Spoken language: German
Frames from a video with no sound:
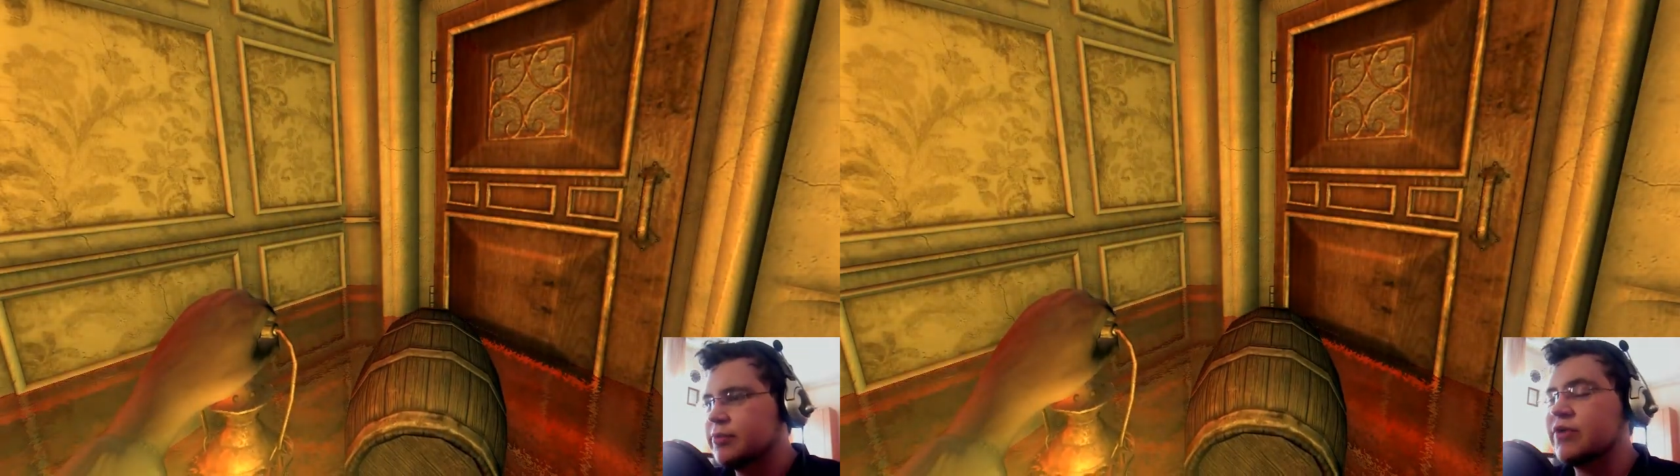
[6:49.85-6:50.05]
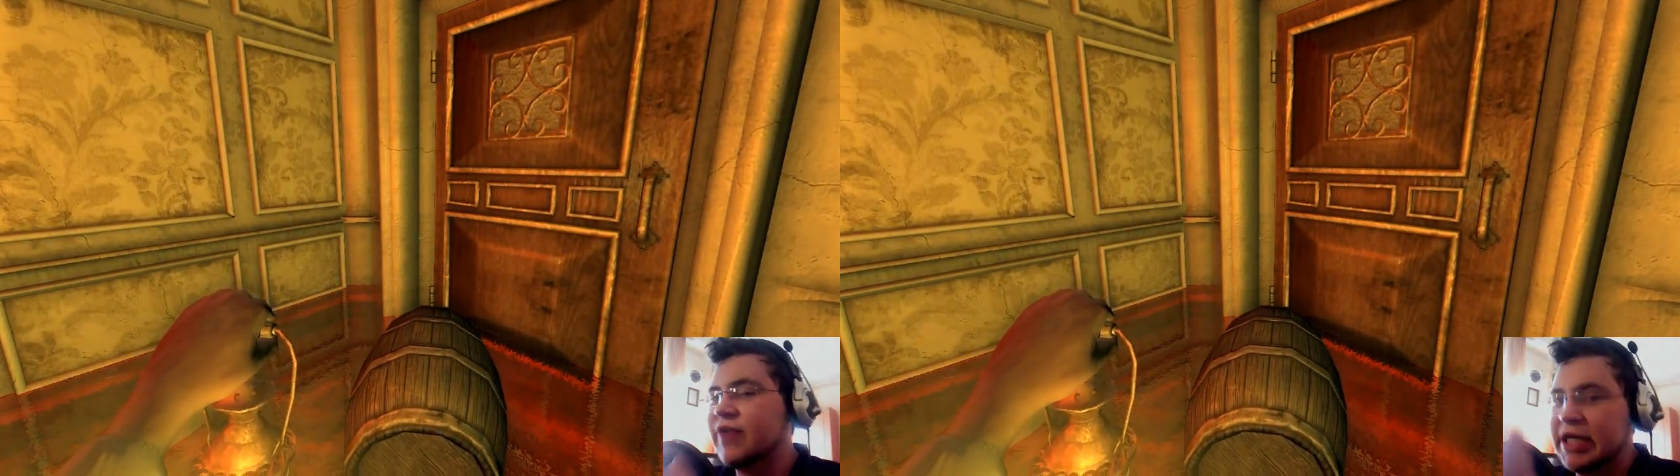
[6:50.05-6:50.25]

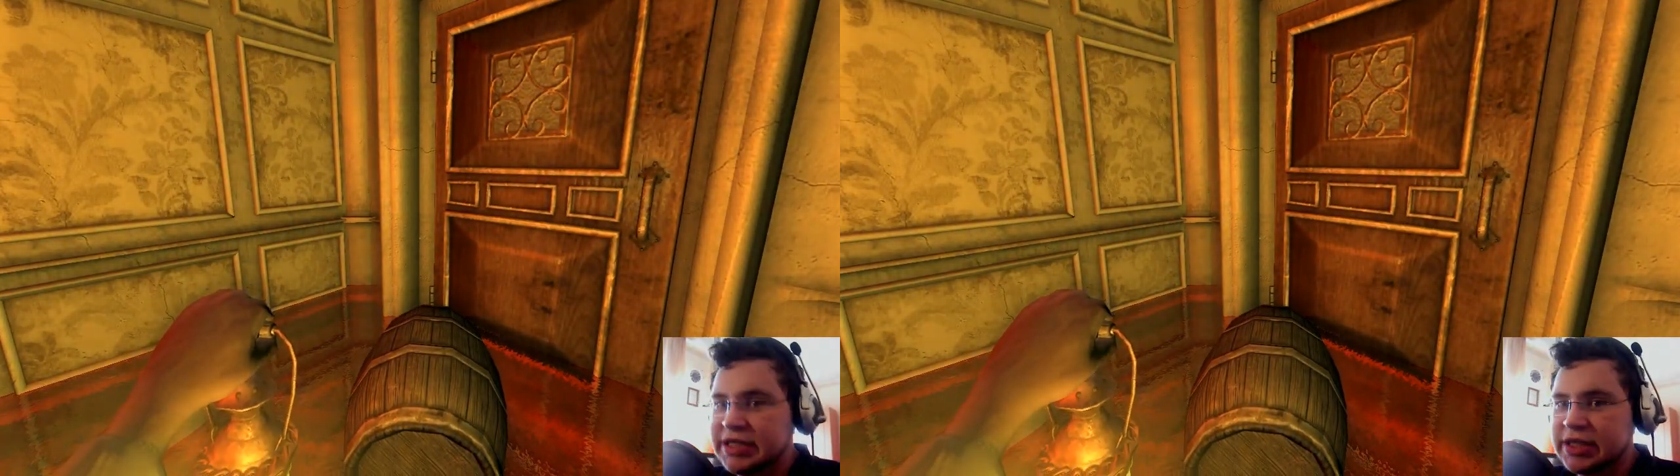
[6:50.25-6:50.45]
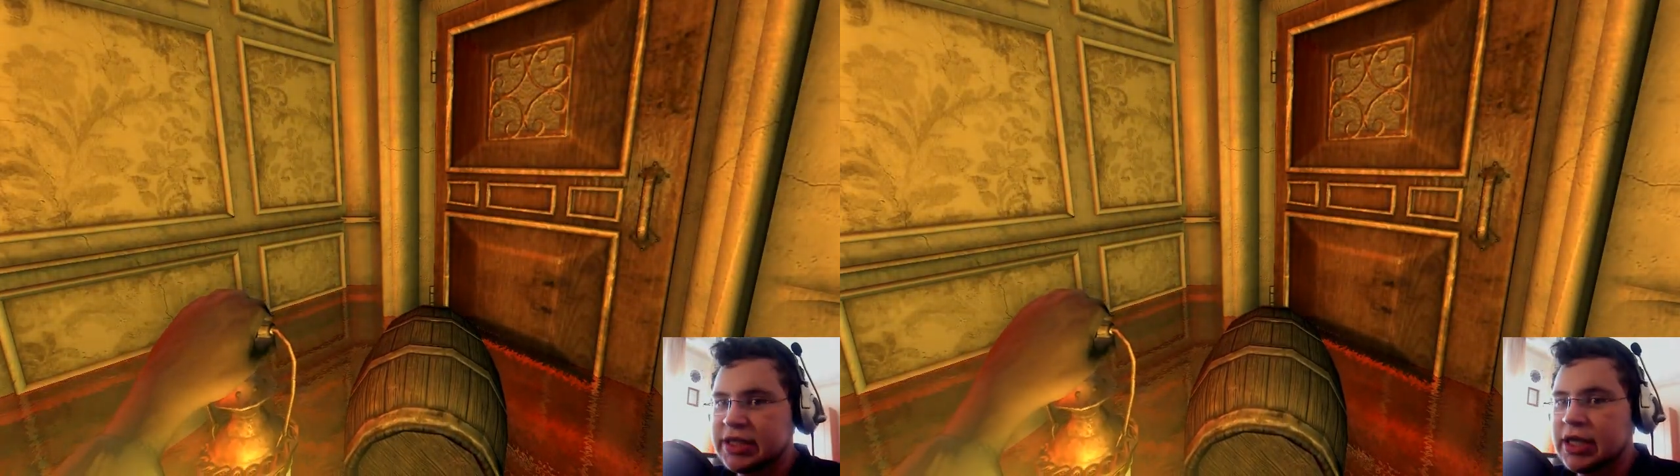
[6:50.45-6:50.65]
bin
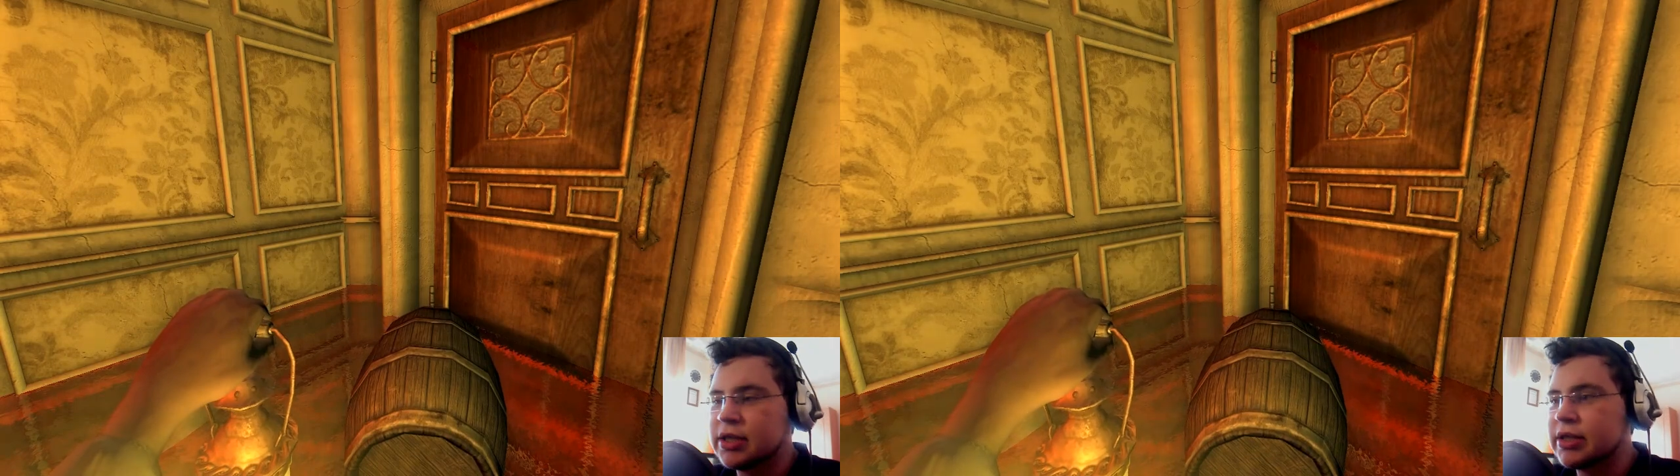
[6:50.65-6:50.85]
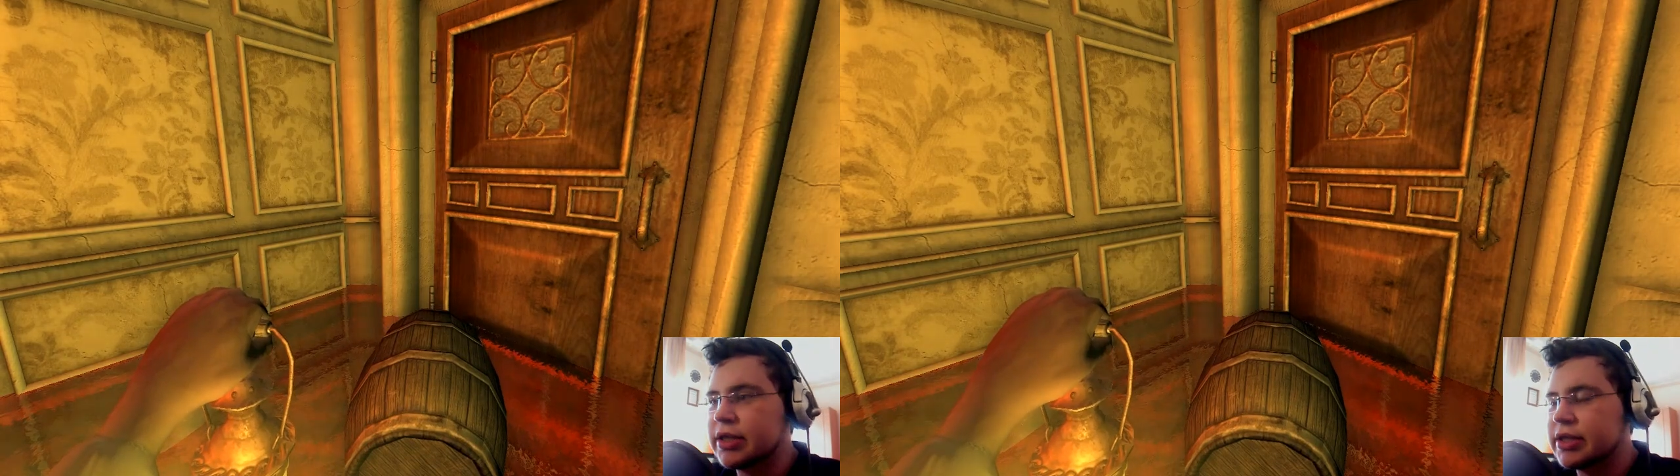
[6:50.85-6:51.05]

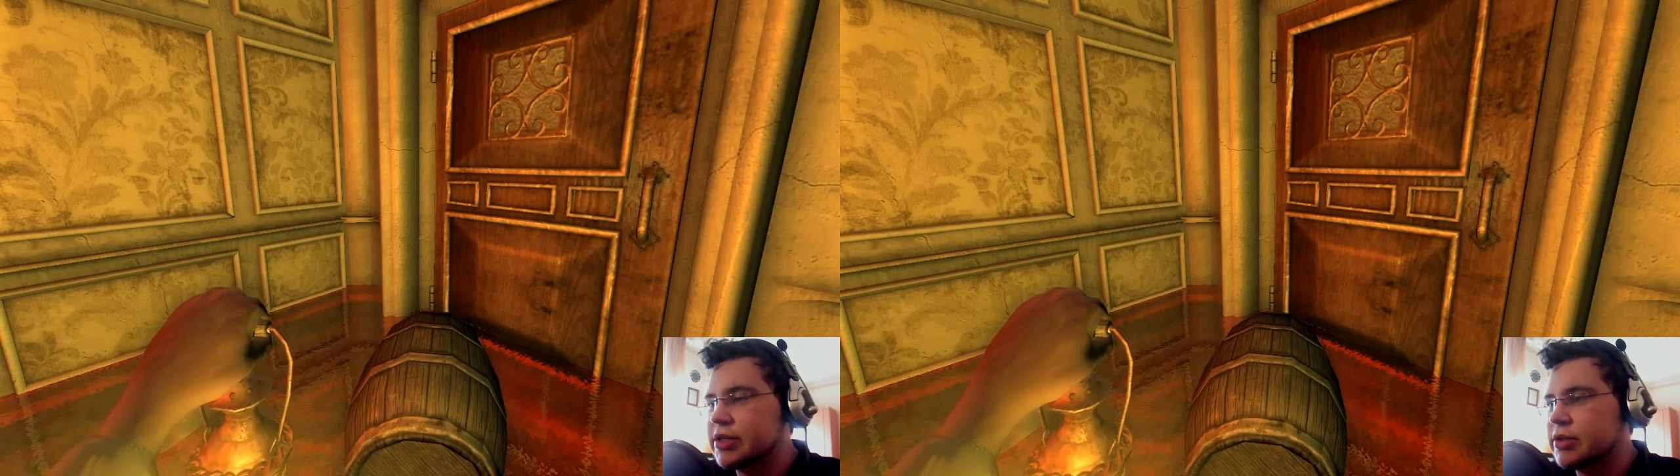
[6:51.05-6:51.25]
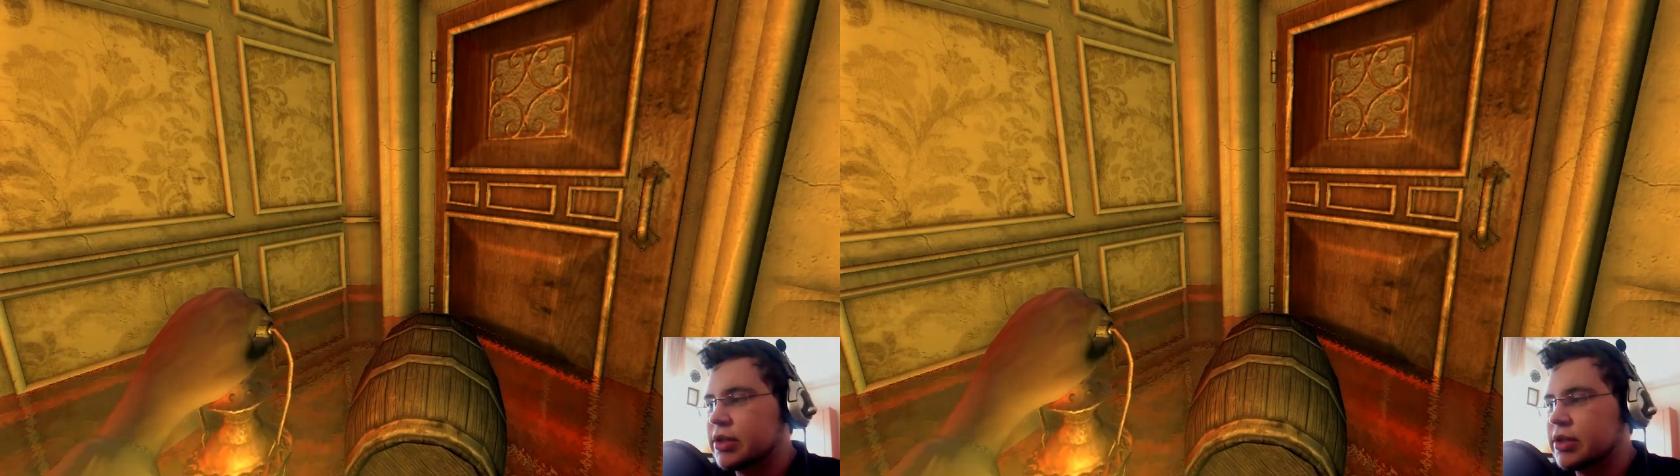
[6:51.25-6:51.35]
weitergegangen, Richtung...